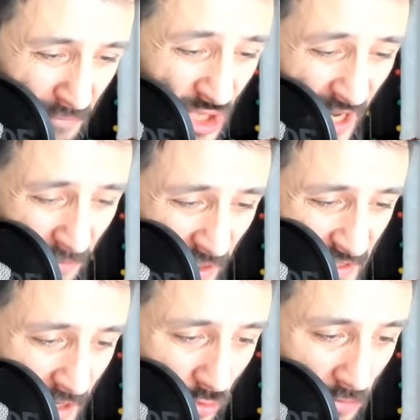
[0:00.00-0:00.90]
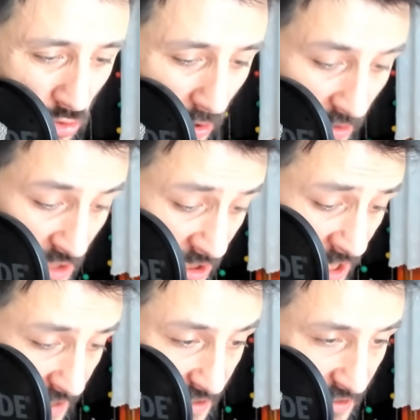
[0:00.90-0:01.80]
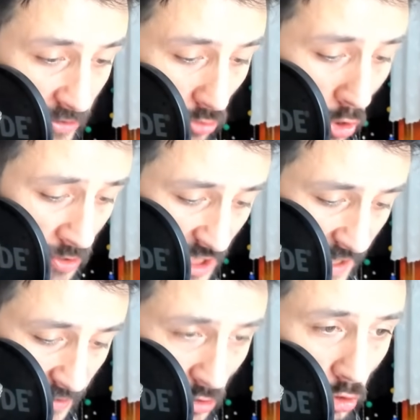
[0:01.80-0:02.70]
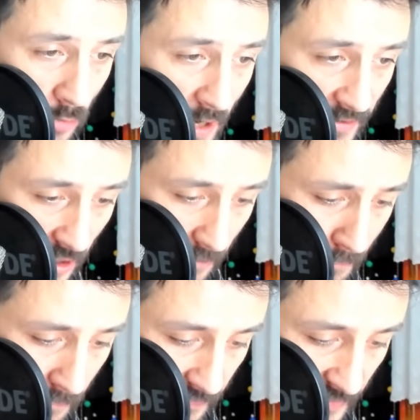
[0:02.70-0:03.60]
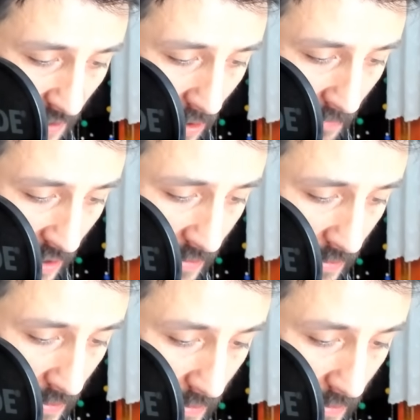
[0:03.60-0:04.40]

Bir şey atmak istemiyorum şu anda. 2x. Evet öncelikle şunu bir atalım. Tamam mı?